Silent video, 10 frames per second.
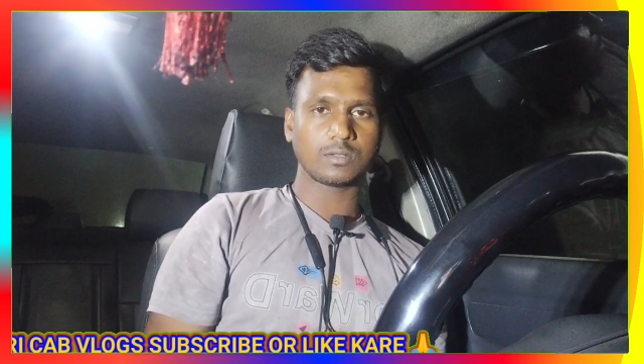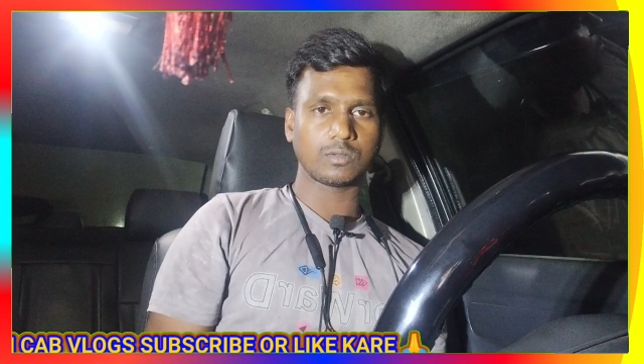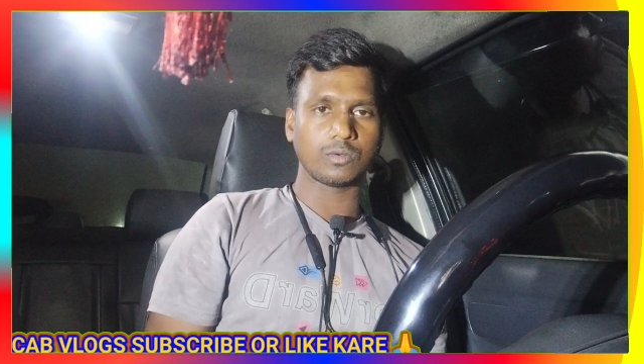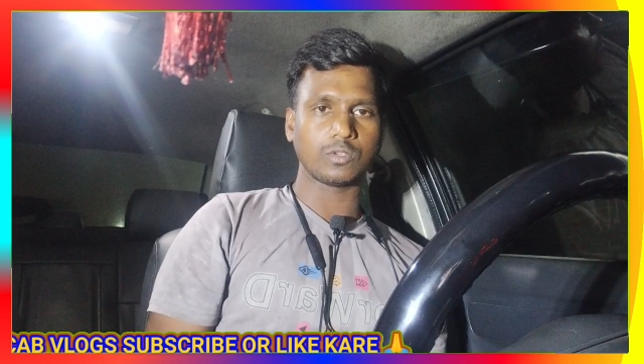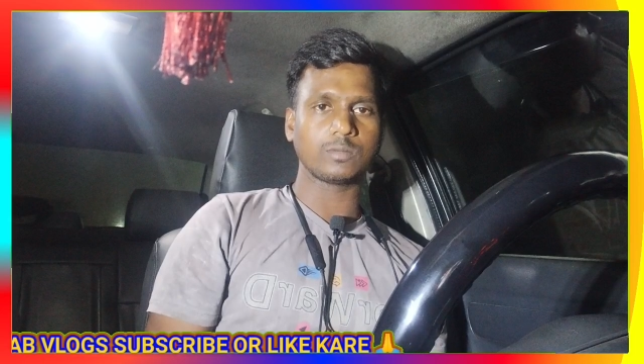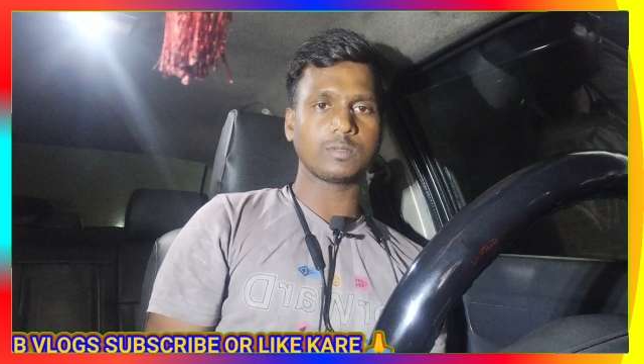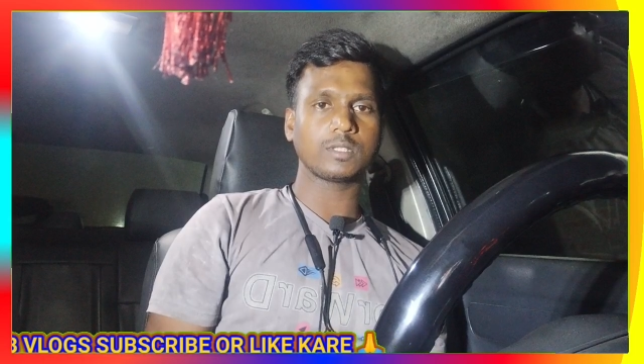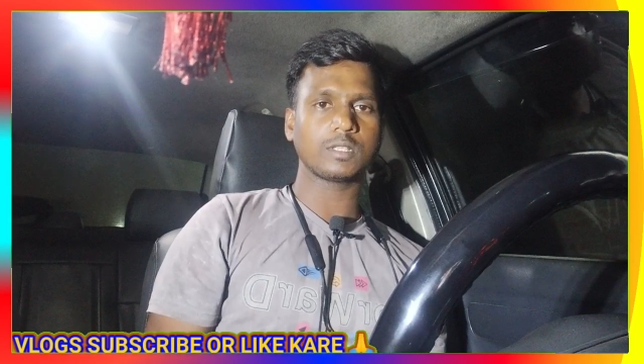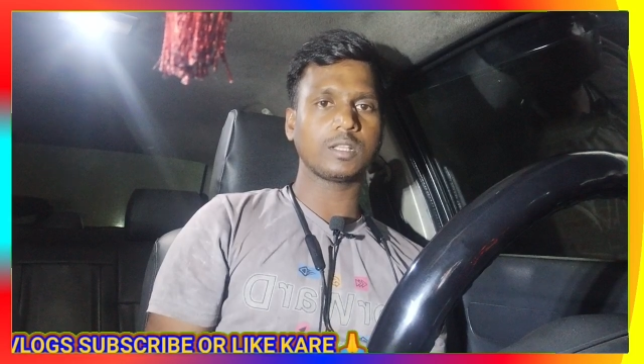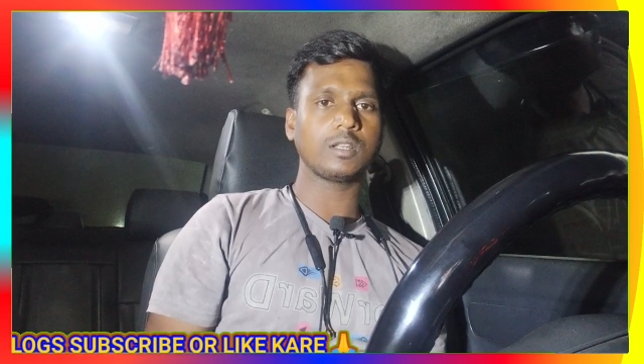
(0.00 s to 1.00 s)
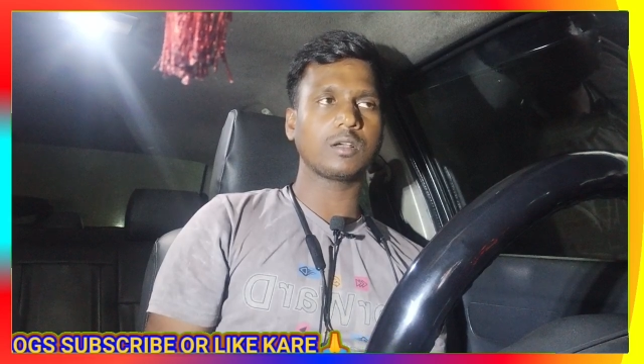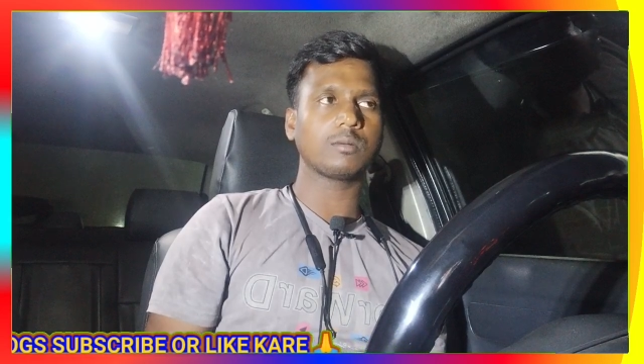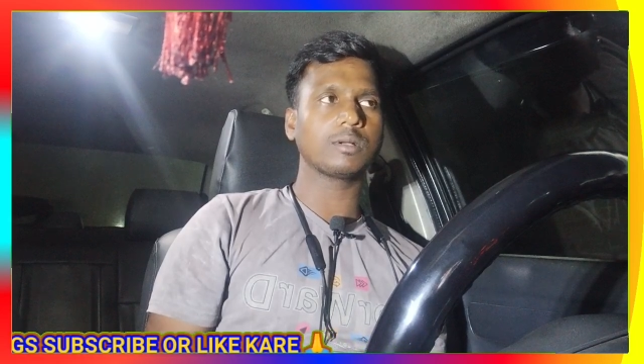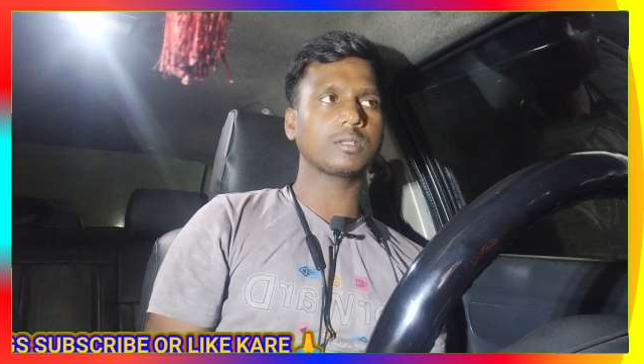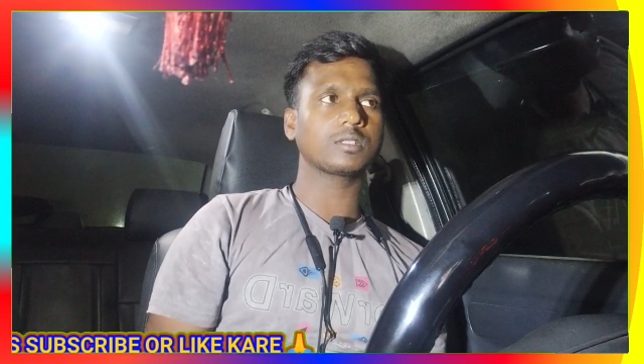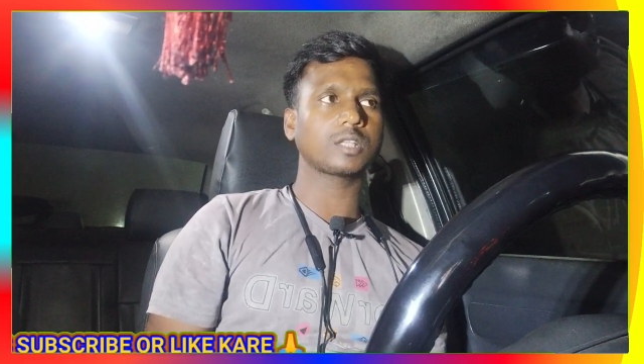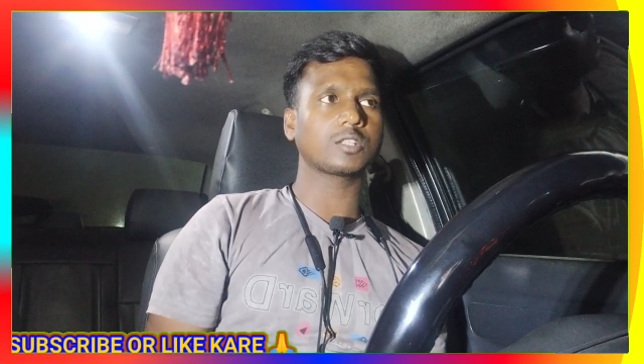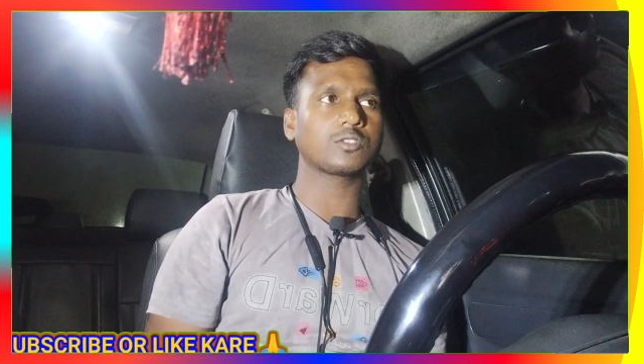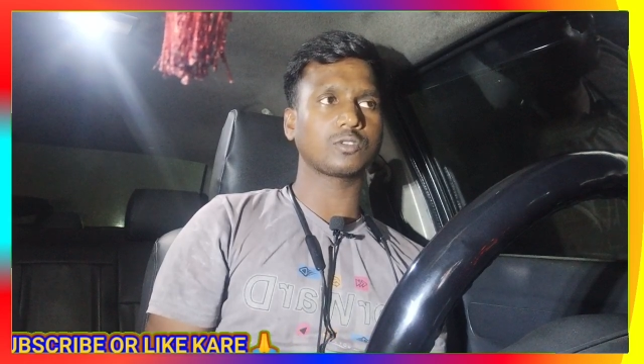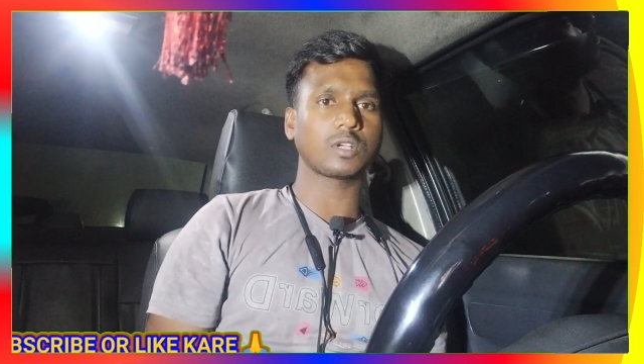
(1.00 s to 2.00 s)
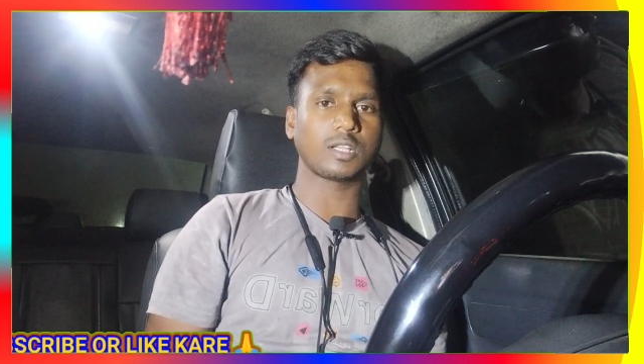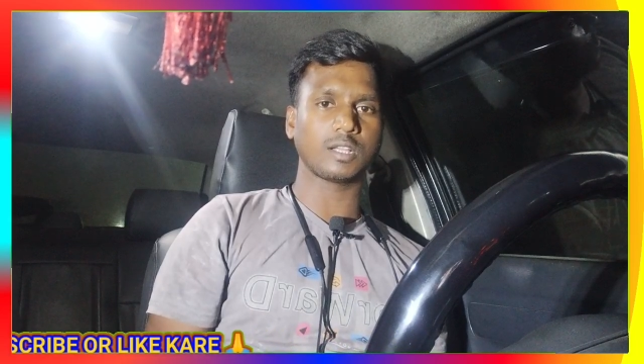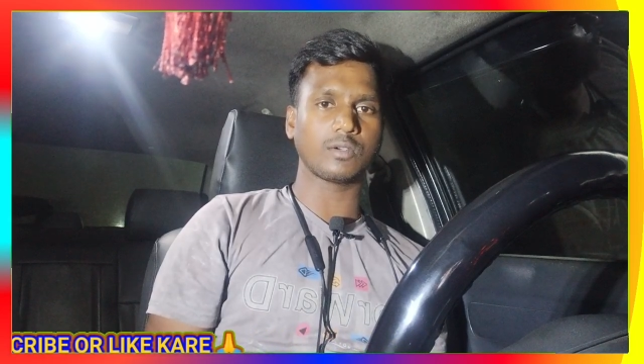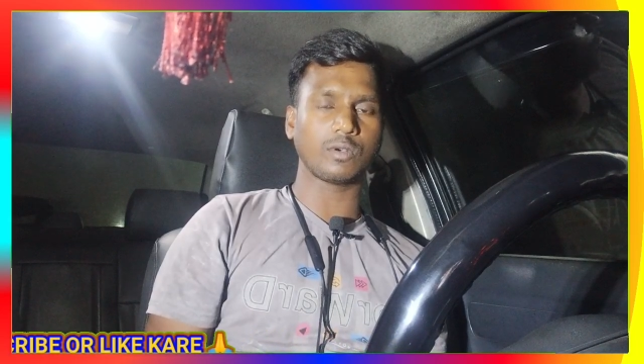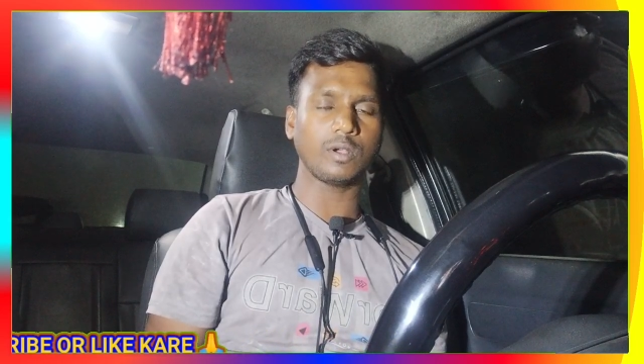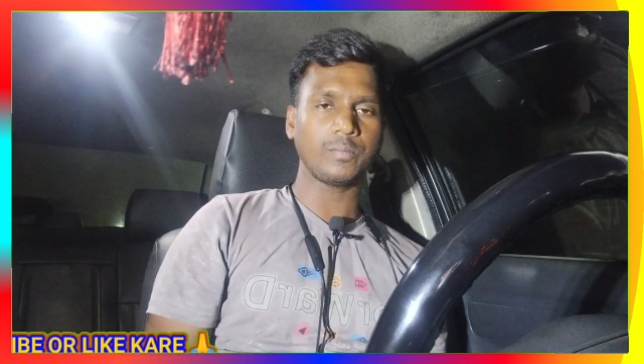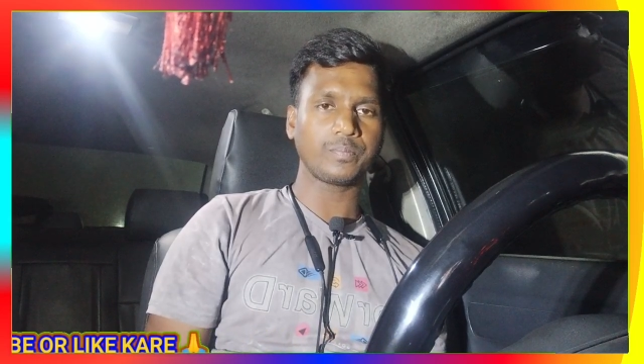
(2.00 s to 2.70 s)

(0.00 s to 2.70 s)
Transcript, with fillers: तो इसमें से तेल लगभग 700 का गया होगा